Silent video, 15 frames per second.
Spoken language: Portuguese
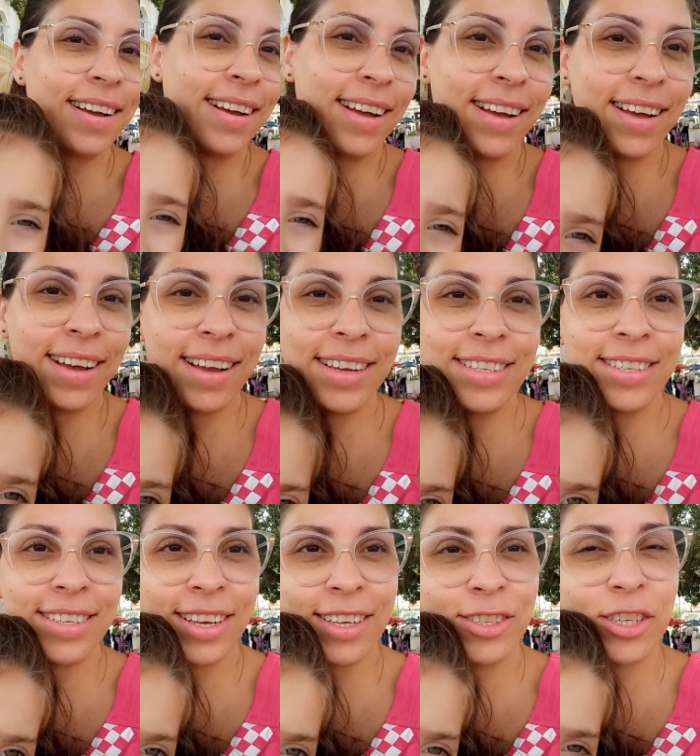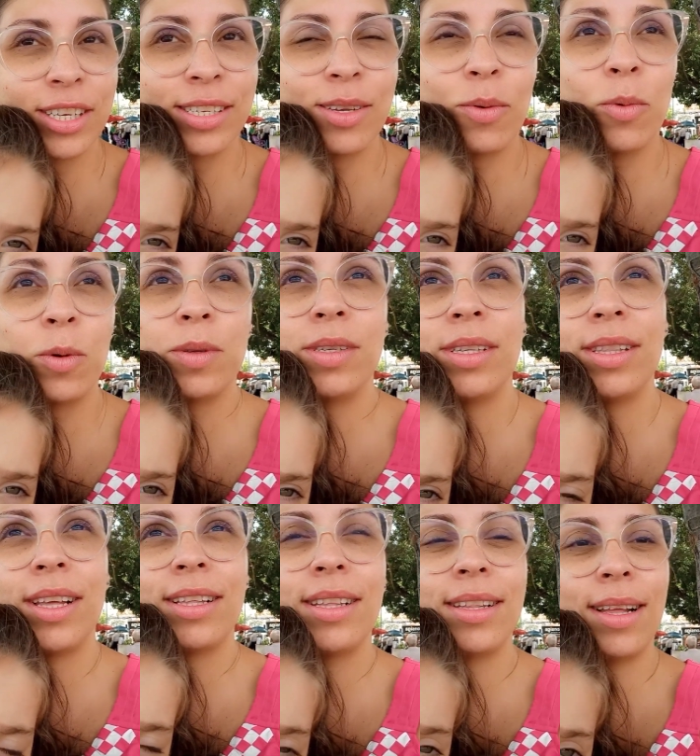Ai, gente, já são 11 e
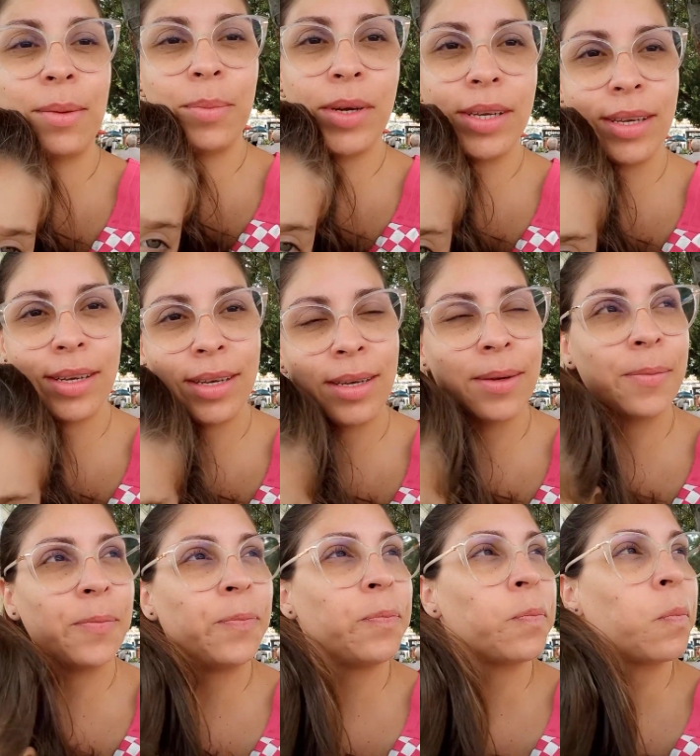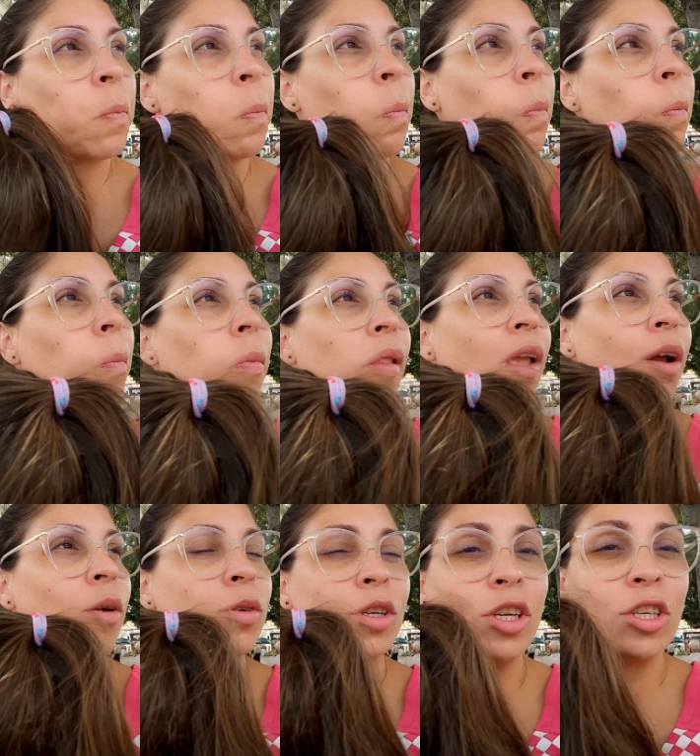tanta da manhã.
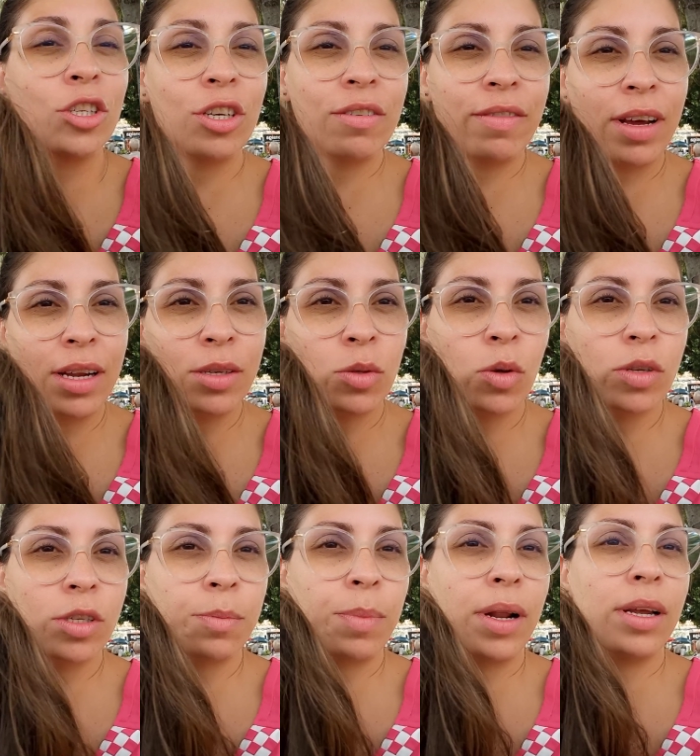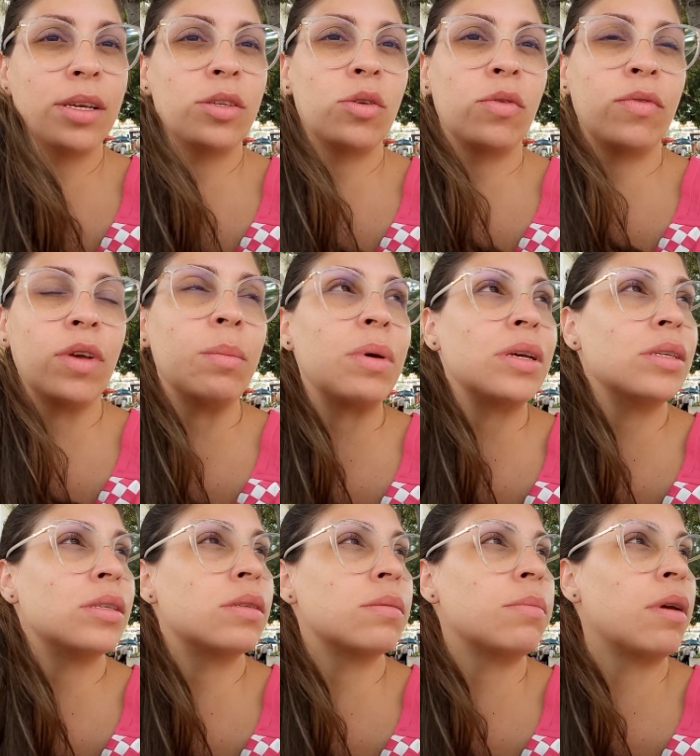Hoje a gente tinha várias coisas pra resolver,
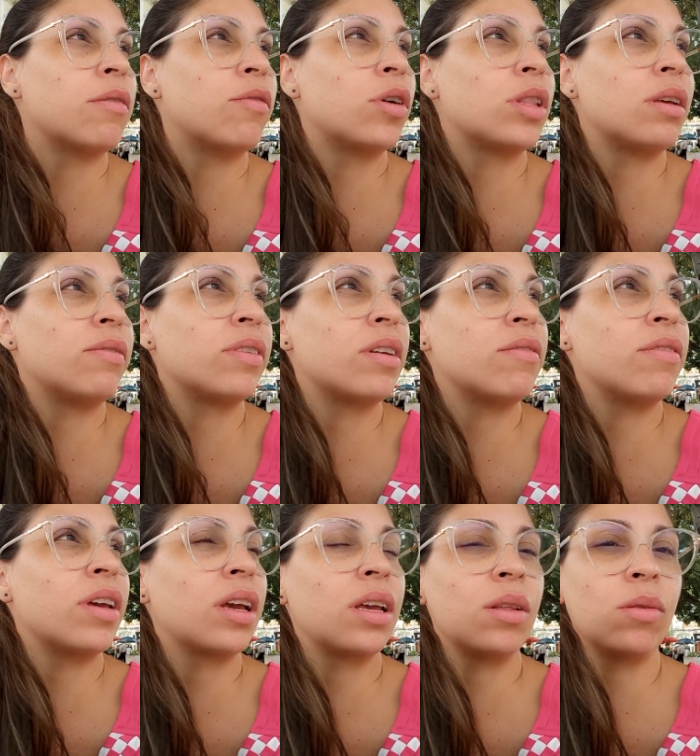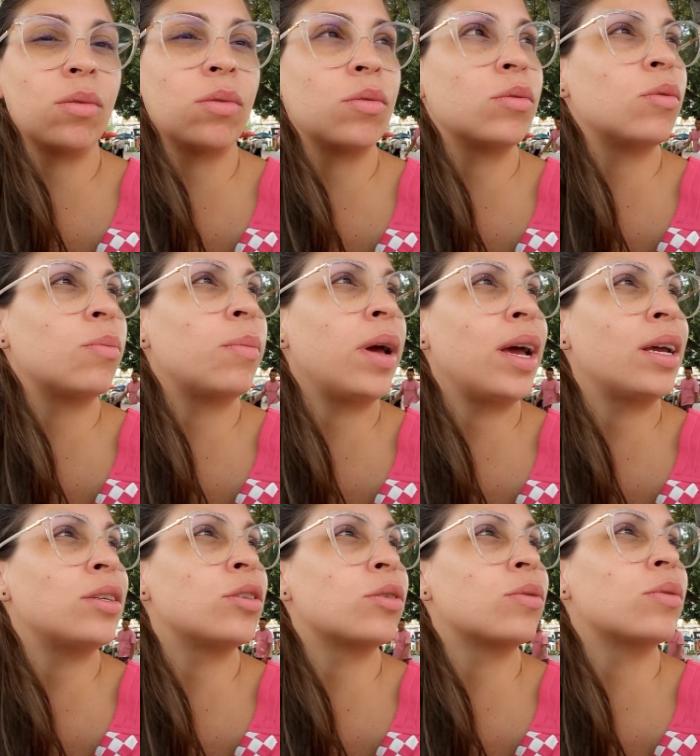mas minha avó teve que vir aqui no, no
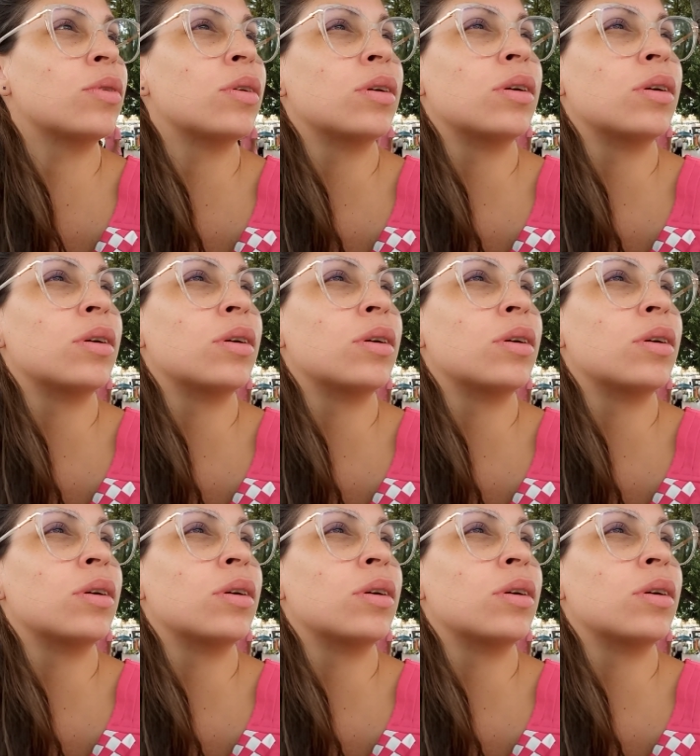médico.